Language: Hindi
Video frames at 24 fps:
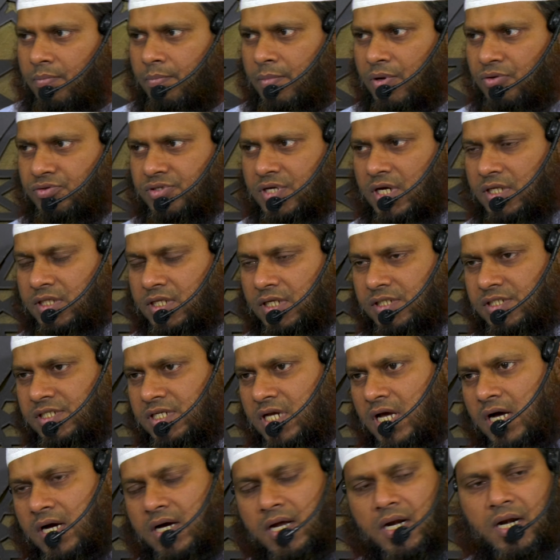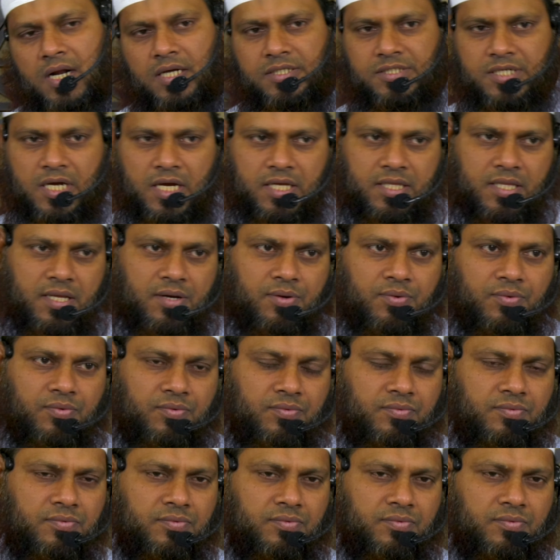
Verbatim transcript: मैं उसका तजिया करना चाहता हूँ